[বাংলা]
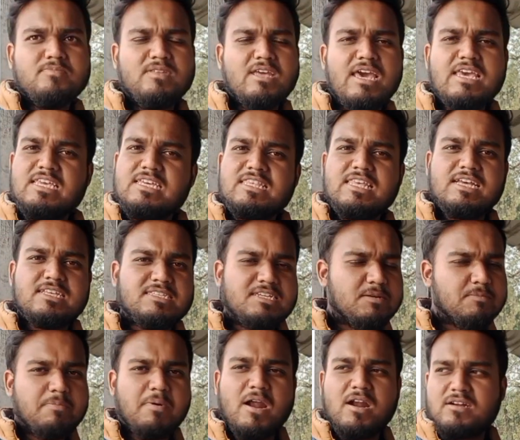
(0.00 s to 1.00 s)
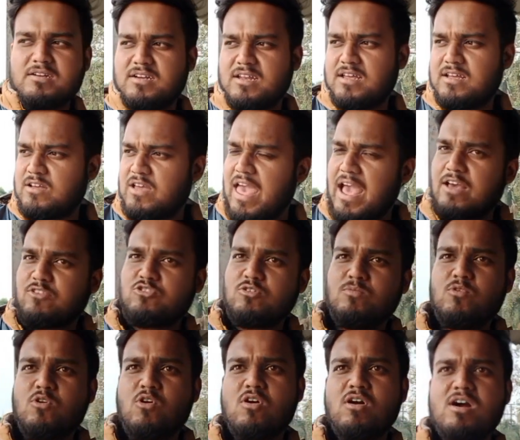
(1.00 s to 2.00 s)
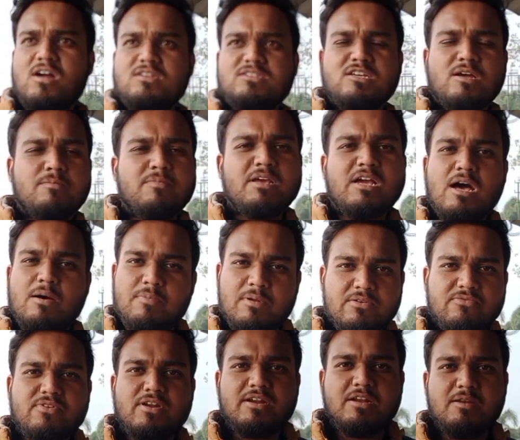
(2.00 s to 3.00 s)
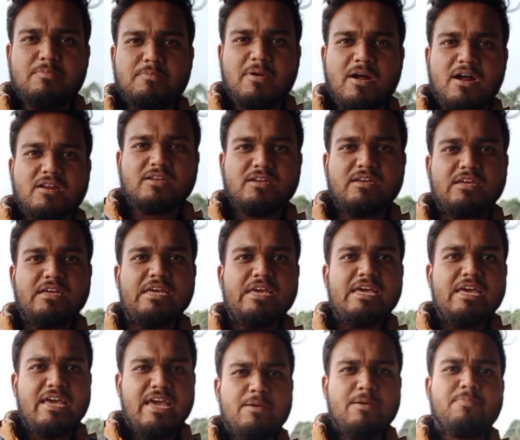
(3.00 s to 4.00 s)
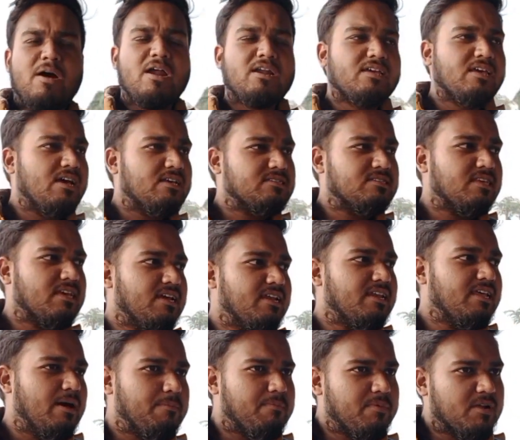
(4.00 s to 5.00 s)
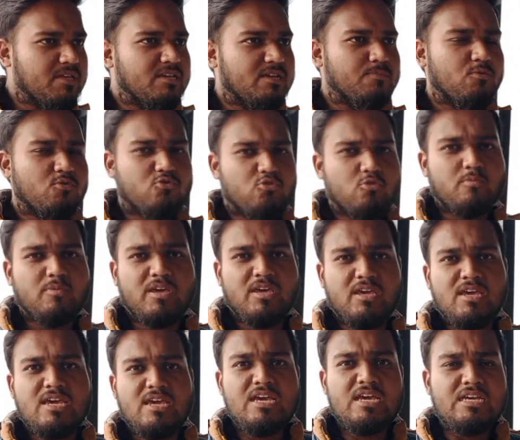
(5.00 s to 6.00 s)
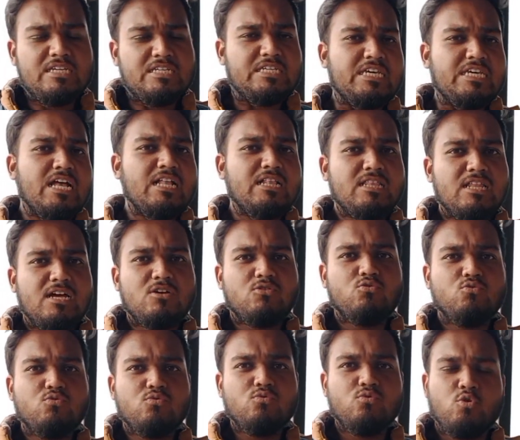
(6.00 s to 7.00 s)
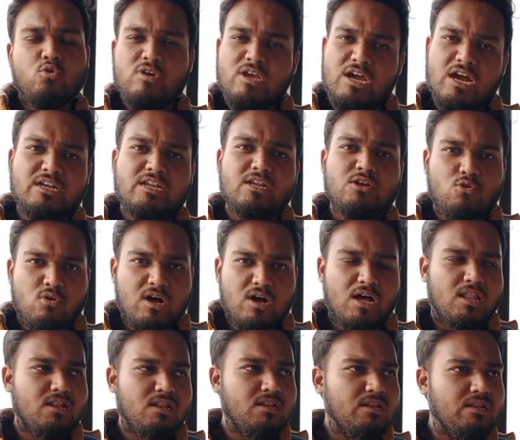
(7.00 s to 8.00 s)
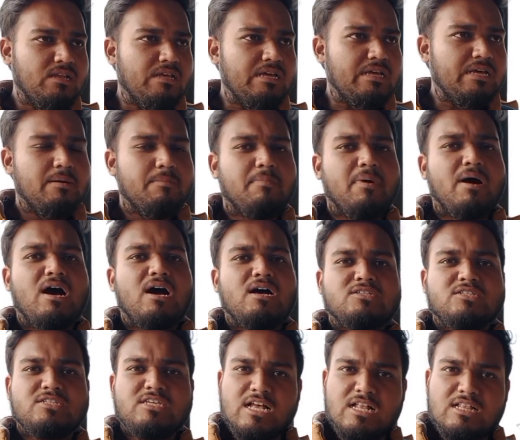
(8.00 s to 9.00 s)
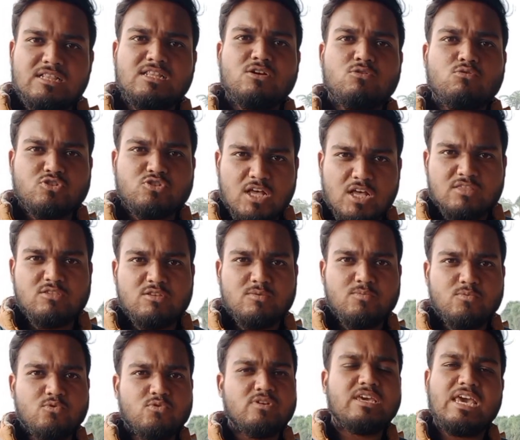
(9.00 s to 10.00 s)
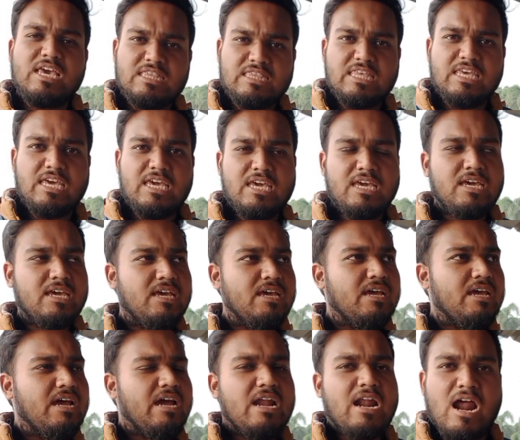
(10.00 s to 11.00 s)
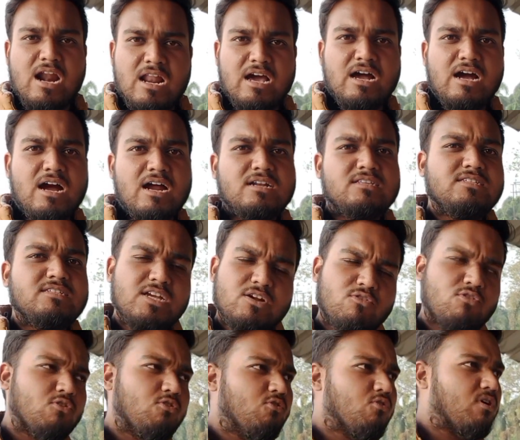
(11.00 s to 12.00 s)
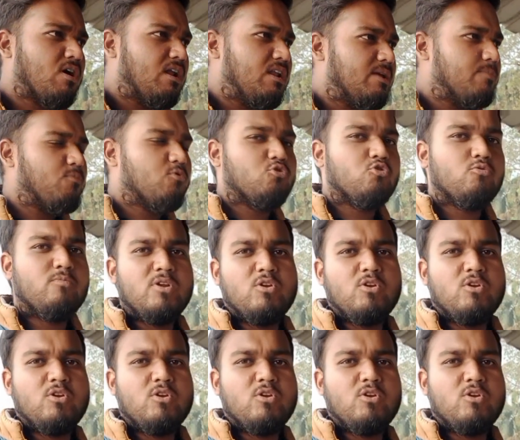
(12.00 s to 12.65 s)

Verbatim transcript: এই যে দেখছেন পার্কটা একদম গঙ্গার সামনে কাপাল ফ্রেন্ডলি পার্ক এই পার্কে আসতে গেলে আপনাদের প্রথমে শিয়ালদা টু নৈহাটি লোকাল বা শিয়ালদা টু শান্তিপুর গেদে রানাঘাট যে কোনো লোকালে প্রথমে